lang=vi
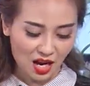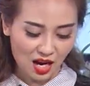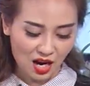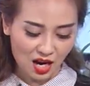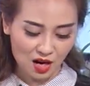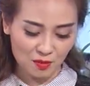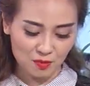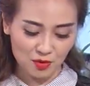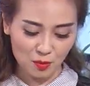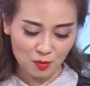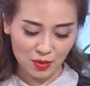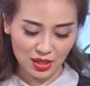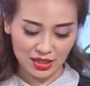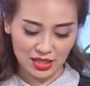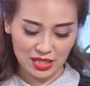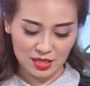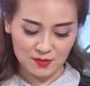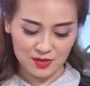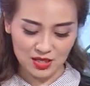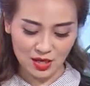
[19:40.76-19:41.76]
Hợp đồng bạch
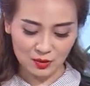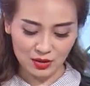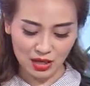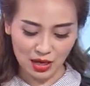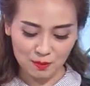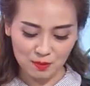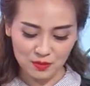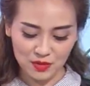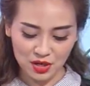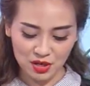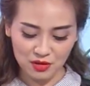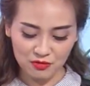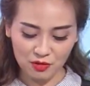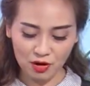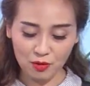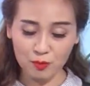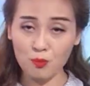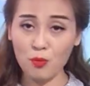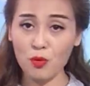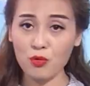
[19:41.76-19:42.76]
kim giao tháng 10
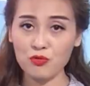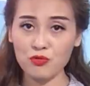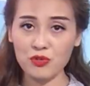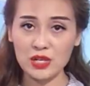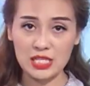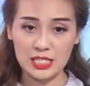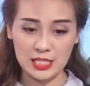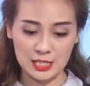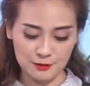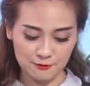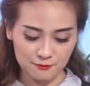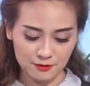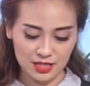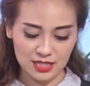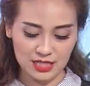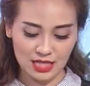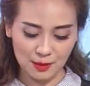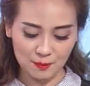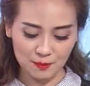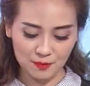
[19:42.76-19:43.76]
vọt
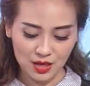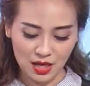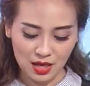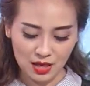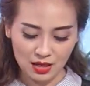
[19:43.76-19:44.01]
1,9%